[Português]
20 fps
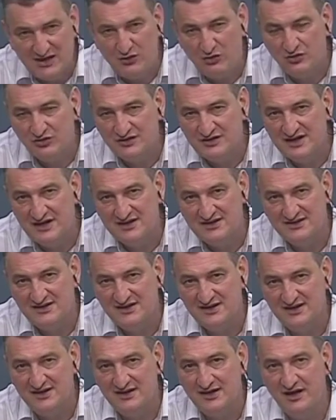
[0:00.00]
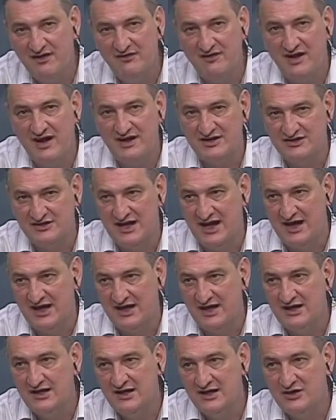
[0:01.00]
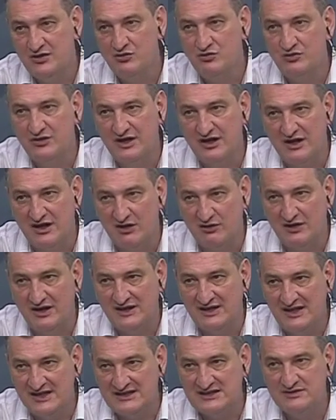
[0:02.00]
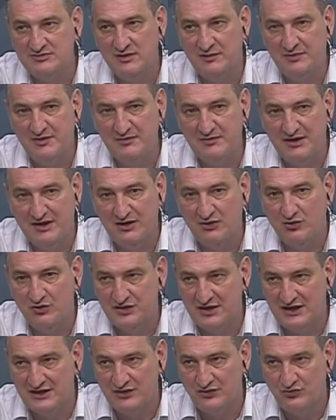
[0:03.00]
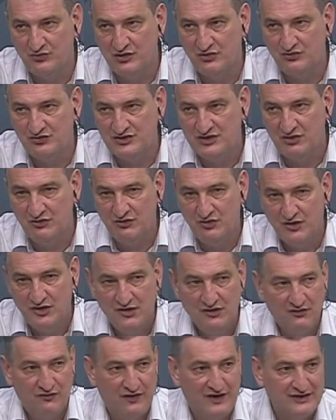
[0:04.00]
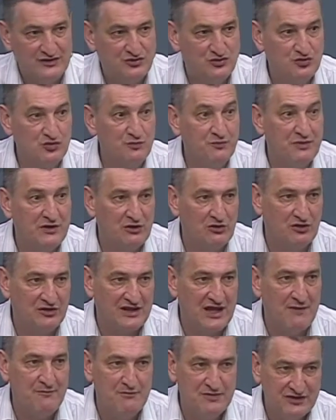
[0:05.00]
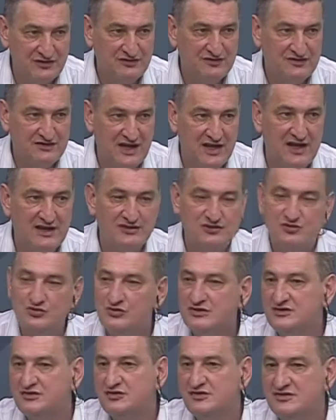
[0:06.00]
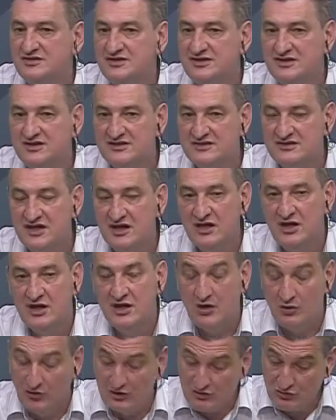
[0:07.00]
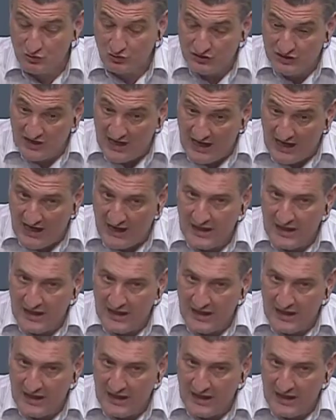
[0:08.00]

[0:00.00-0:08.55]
consciência, ninguém vai achar que um Grenal na 11ª rodada do Gauchão vai superlotar, mesmo que tenha as duas torcidas. Eu acho que o que há